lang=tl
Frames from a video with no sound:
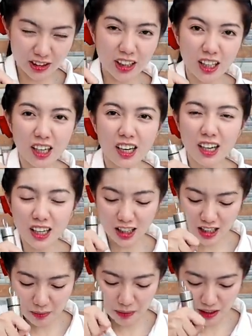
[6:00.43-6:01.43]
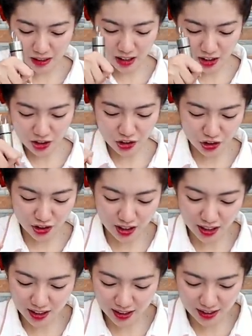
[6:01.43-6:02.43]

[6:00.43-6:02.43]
Nakakangalay pala talaga siya.